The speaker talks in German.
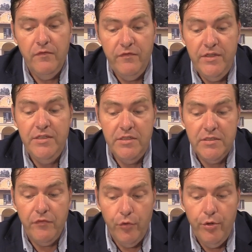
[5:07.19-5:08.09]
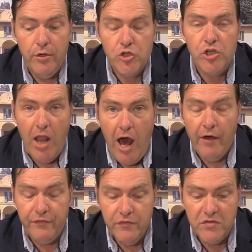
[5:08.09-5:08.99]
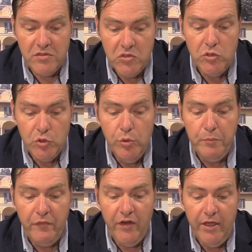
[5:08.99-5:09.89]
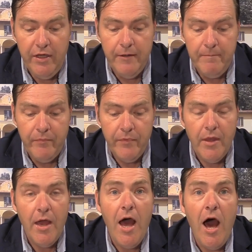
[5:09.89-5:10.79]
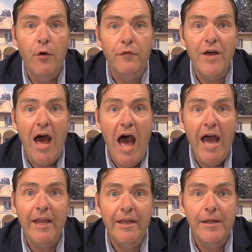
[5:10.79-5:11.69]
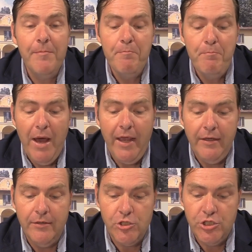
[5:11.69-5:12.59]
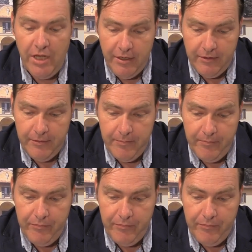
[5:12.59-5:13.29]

wie diese Vögel schlafend zu tun pflegen, auf einem Beine standen.